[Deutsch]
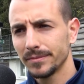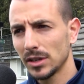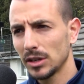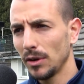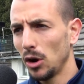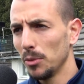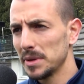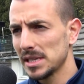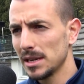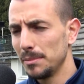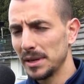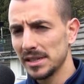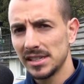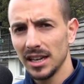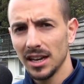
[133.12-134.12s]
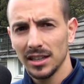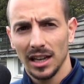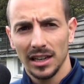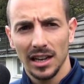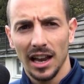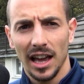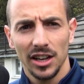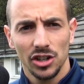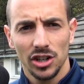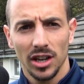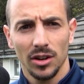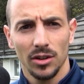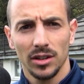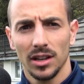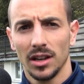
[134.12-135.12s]
Ich war auch ein bisschen blessiert an der
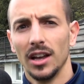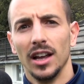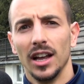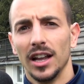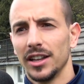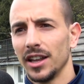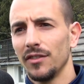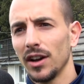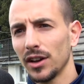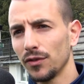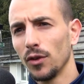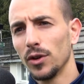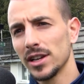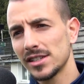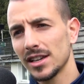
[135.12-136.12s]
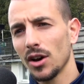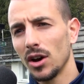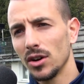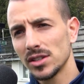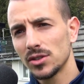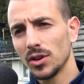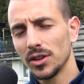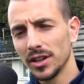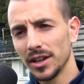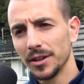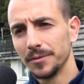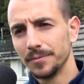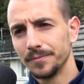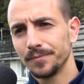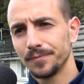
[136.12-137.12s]
Leiste und dann war ich froh, dass ich auch raus konnte.
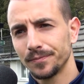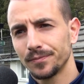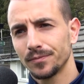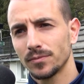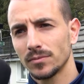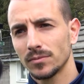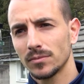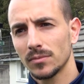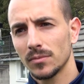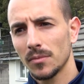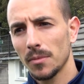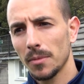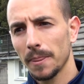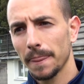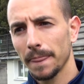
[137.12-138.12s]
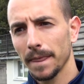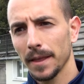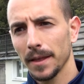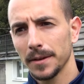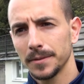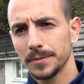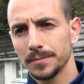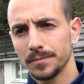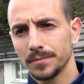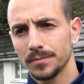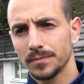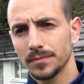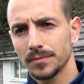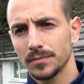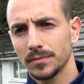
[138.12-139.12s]
Hast du den Eindruck,
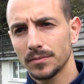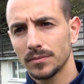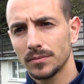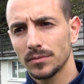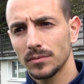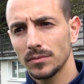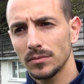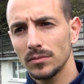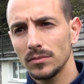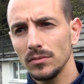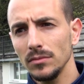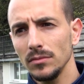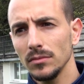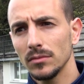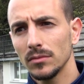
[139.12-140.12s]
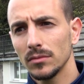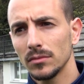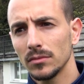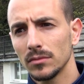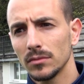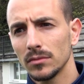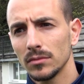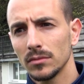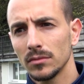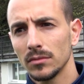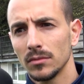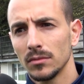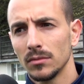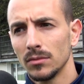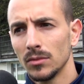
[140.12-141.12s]
dass eure Offensive ein bisschen unterschätzt wird?
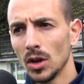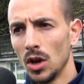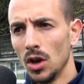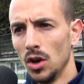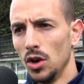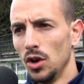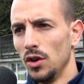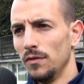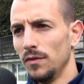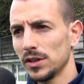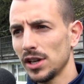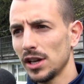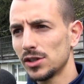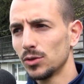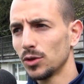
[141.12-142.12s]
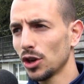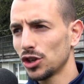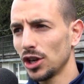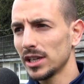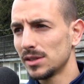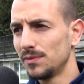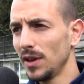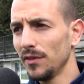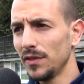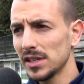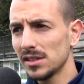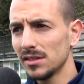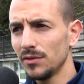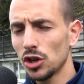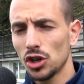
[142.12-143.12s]
Was heißt unterschätzt? Wir
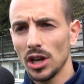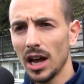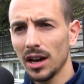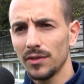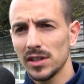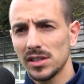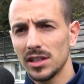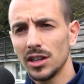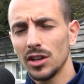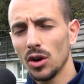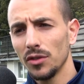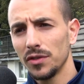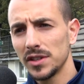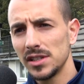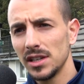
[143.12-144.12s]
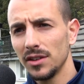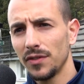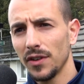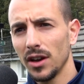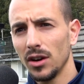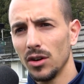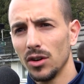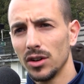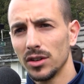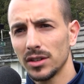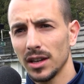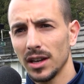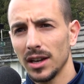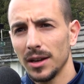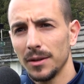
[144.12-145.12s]
wissen, wie stark wir sind in der Offensive
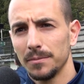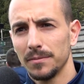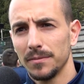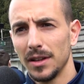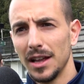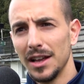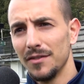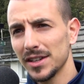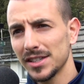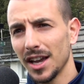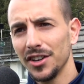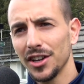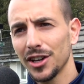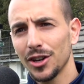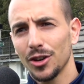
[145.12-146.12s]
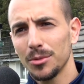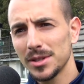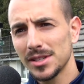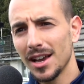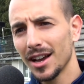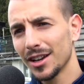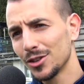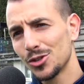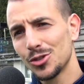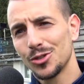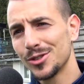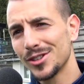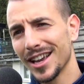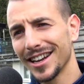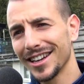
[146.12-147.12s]
und ähm, was andere darüber sagen, ist ist
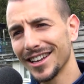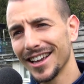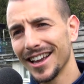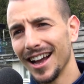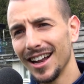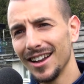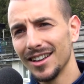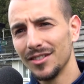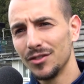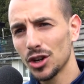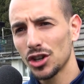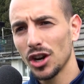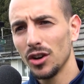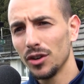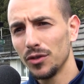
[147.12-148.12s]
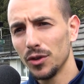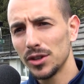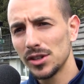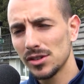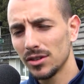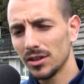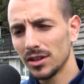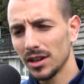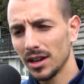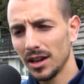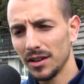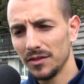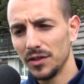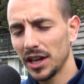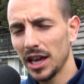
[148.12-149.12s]
uns eigentlich egal. Äh, wir schauen auf uns und
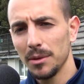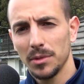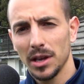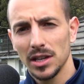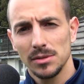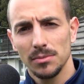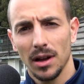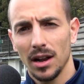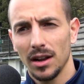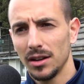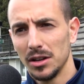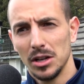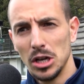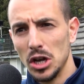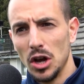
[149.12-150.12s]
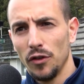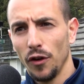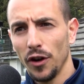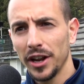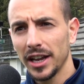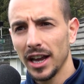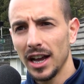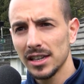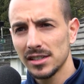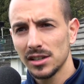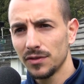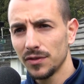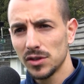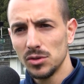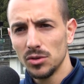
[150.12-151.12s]
äh, wir geben jedes Mal vorne Gas.
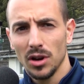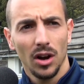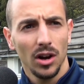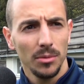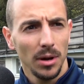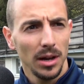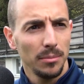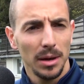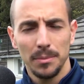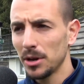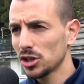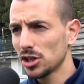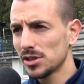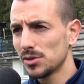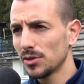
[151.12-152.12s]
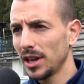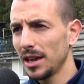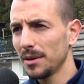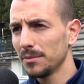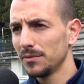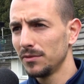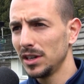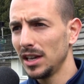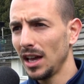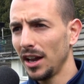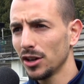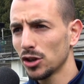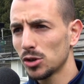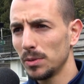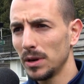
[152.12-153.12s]
Ich versuche auch immer mein Bestes zu geben, wie die
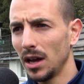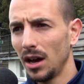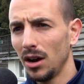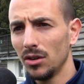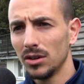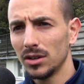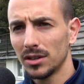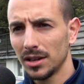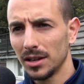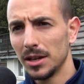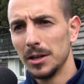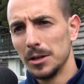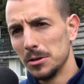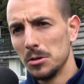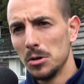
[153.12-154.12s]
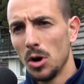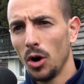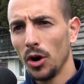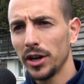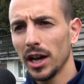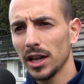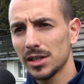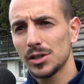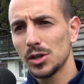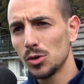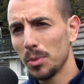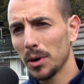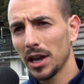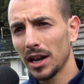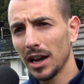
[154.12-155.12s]
anderen Spieler auch. Und heute hat es
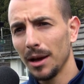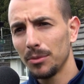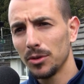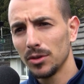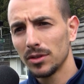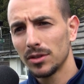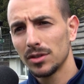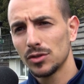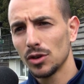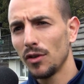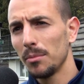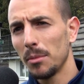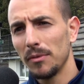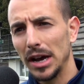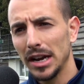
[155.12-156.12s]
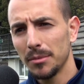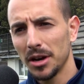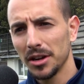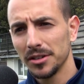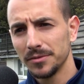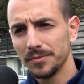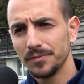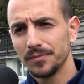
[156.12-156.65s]
super geklappt und so wollen wir weitermachen.